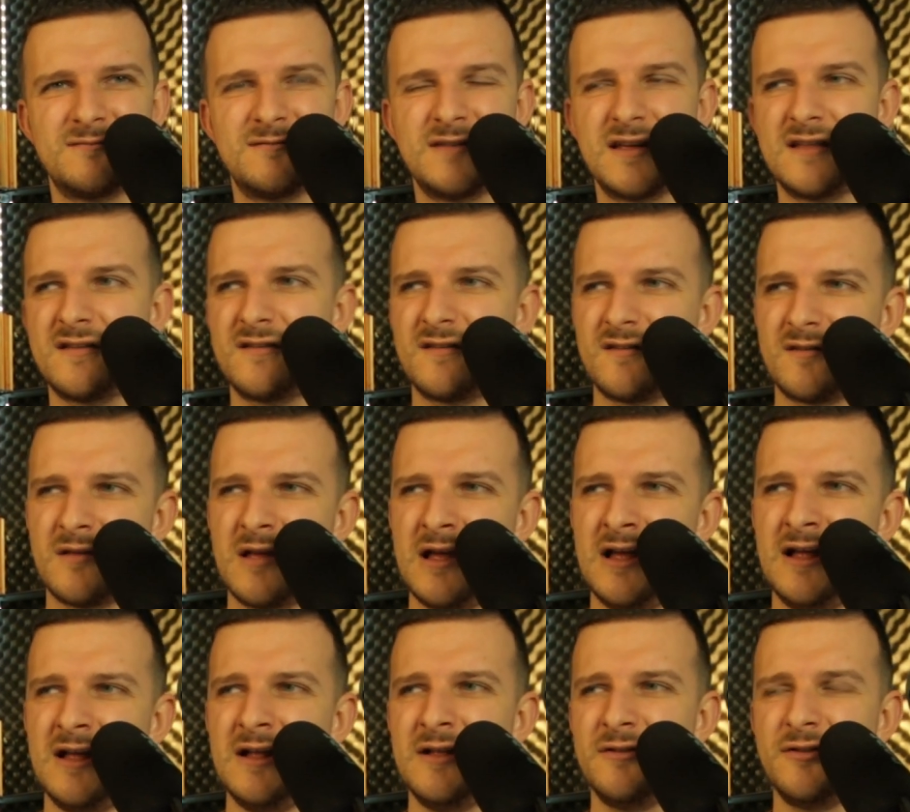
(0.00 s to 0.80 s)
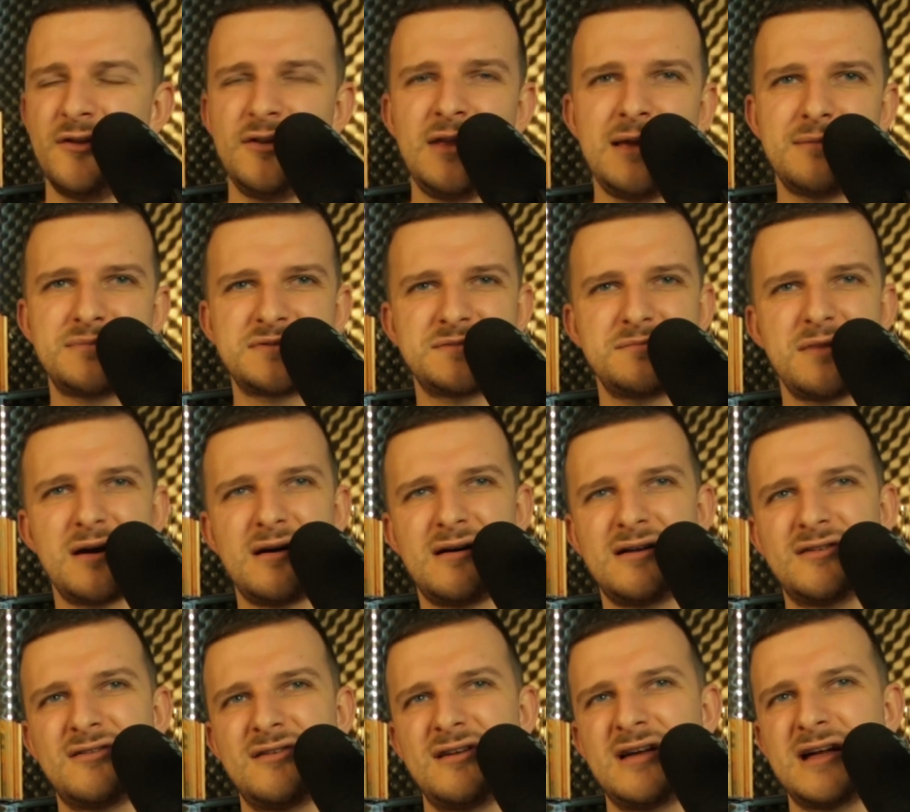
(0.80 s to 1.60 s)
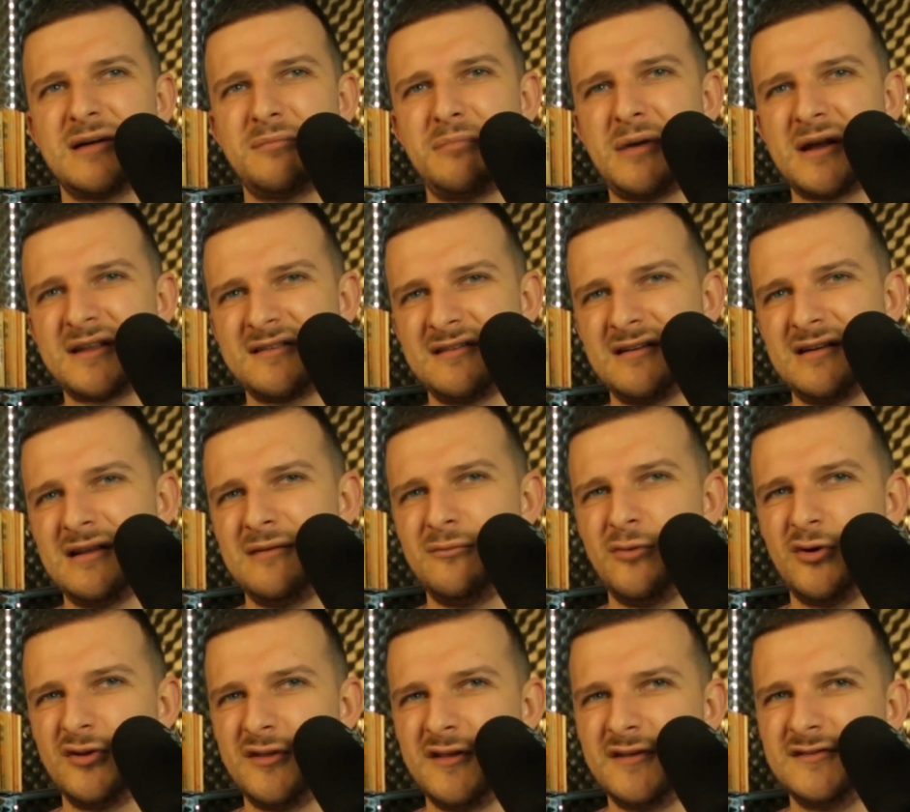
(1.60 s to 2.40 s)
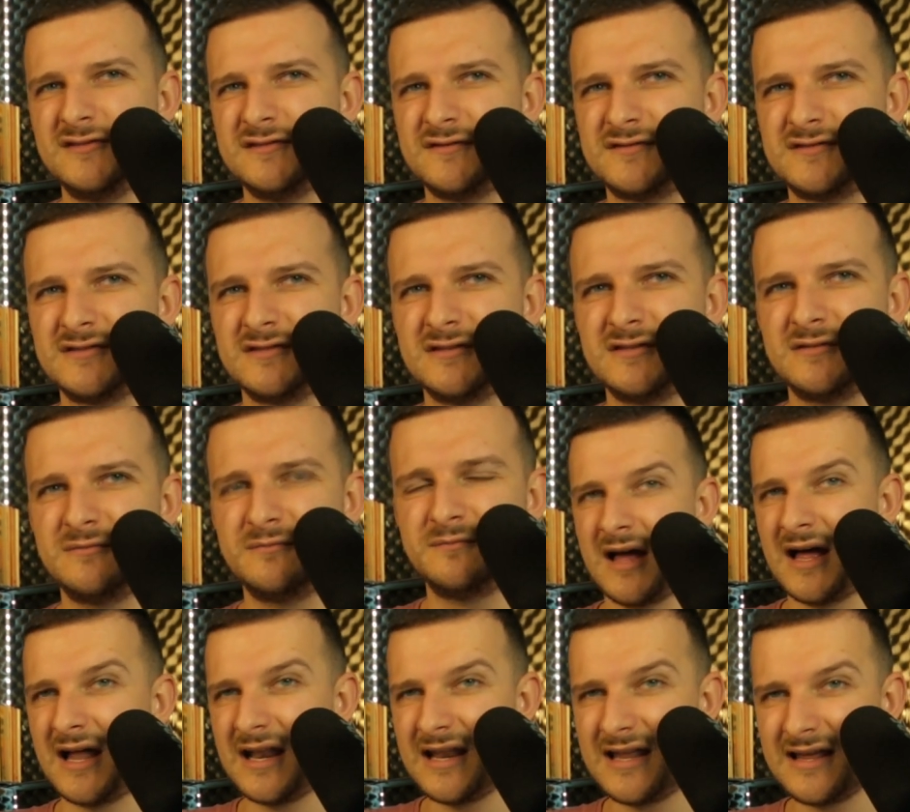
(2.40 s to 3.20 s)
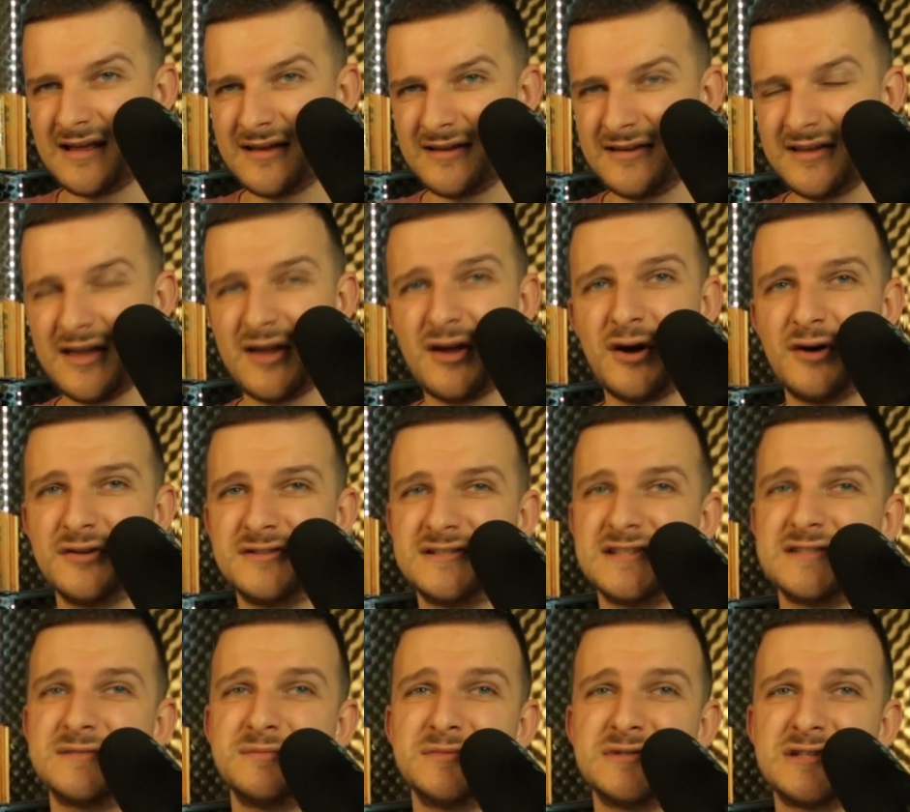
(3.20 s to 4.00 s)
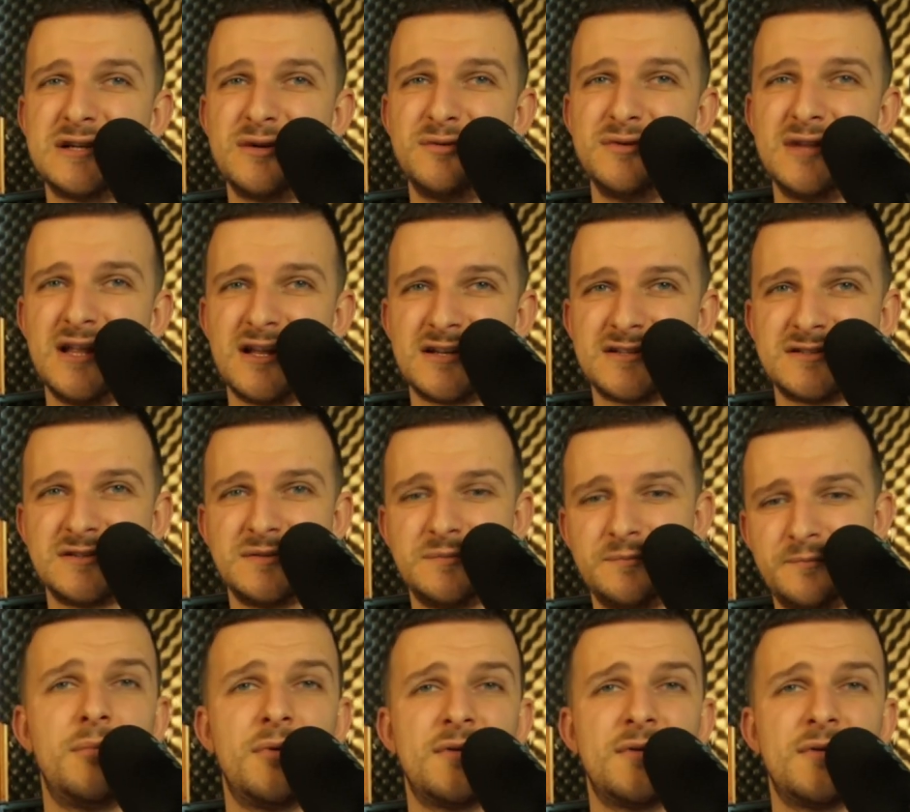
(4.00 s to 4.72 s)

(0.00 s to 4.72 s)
Więc no nie brzmiała to jak partia dla młodej dziewczyny. Ale jej ojciec myślał inaczej.